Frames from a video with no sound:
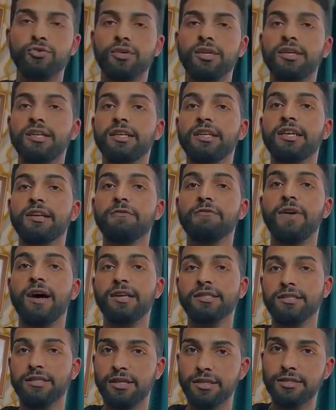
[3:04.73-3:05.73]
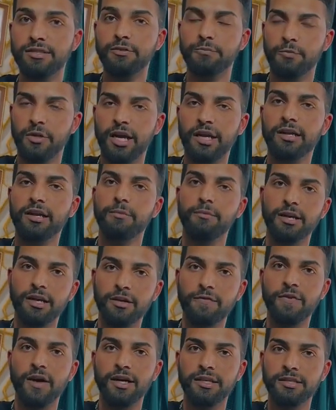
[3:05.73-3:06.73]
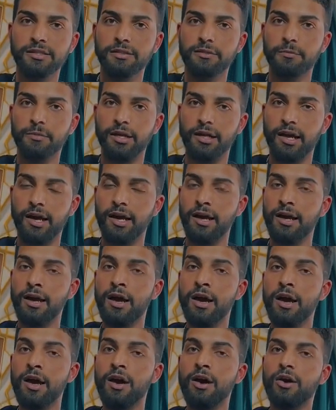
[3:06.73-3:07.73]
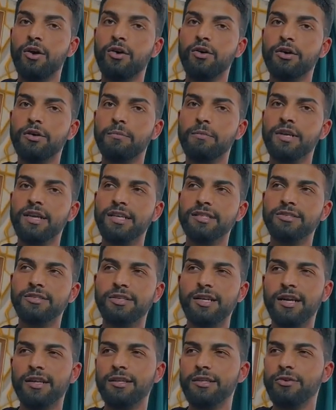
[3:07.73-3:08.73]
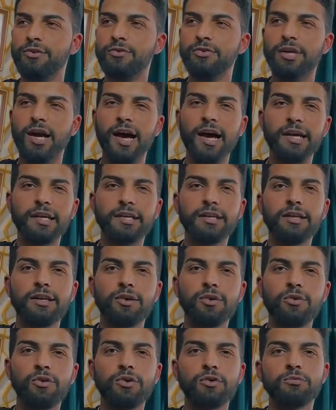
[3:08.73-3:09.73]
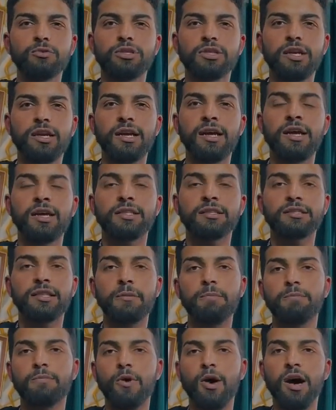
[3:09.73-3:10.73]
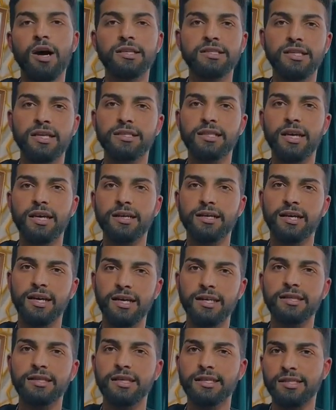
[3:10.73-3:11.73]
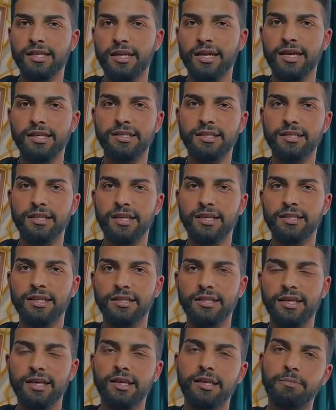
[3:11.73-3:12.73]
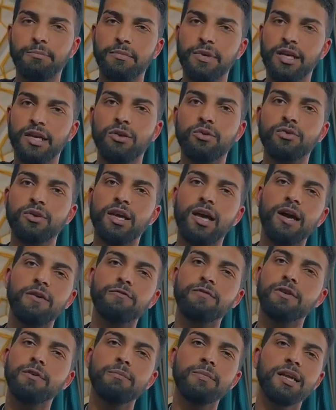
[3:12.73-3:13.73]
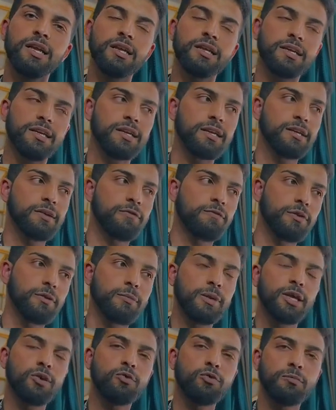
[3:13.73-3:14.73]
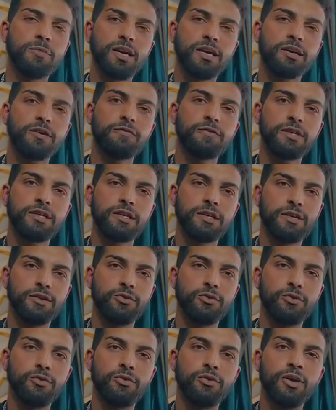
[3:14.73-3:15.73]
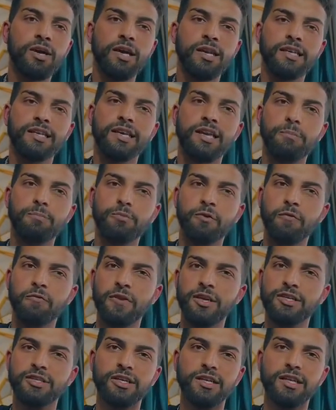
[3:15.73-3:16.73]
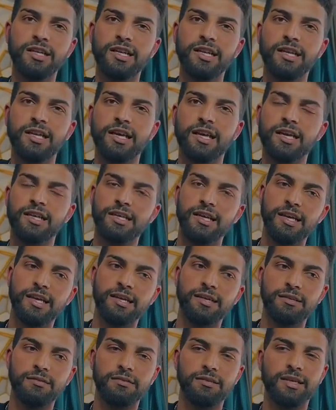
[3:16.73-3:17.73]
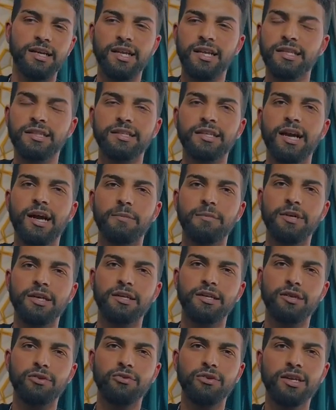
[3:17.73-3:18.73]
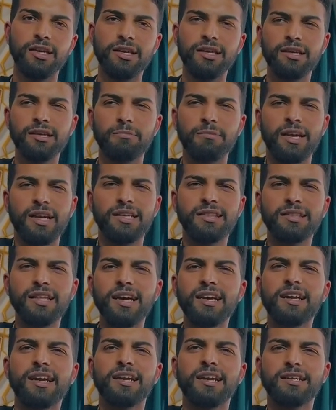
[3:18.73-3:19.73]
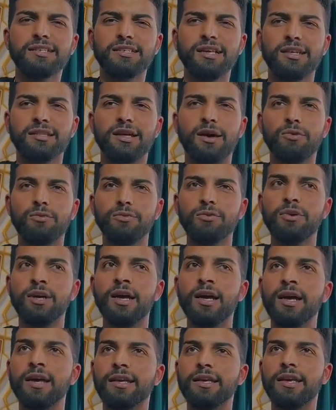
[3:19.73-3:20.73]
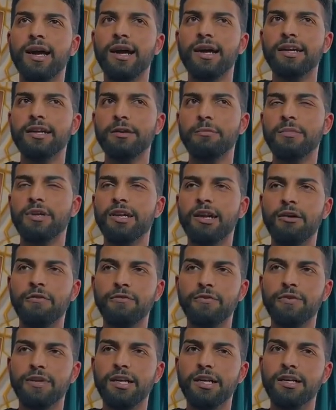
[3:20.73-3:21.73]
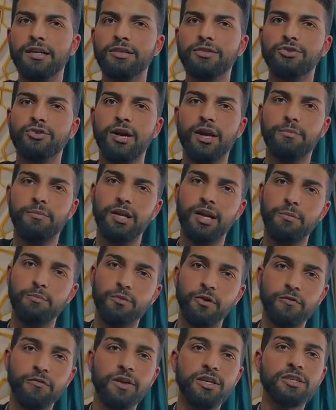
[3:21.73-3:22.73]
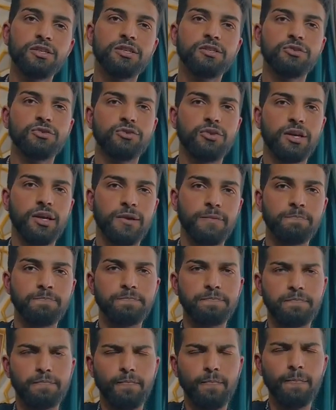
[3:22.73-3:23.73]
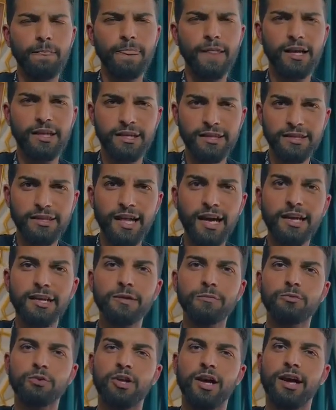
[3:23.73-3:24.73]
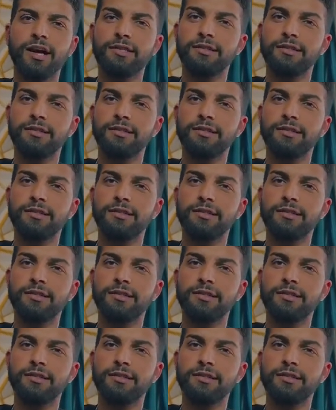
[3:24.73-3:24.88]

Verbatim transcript: इंडियन फास्टेस्ट ब्राइडल मेकअप आर्टिस्ट बना और मेरा स्ट्रगल यूँ रहा कि लोग मुझे तब बहुत ज़्यादा गलत नज़रिया से देखते थे एक मेल हो कि आप फीमेल की फ़ीमेल को मेकअप कर रहे हो ये प्रोफेशन नहीं है ये गलती आप कर रहे हो लेकिन मैं इतना कहना चाहता हूँ कि अगर मेरा फील्ड जो है मेरा प्रोफेशन जो है इतना ही बुरा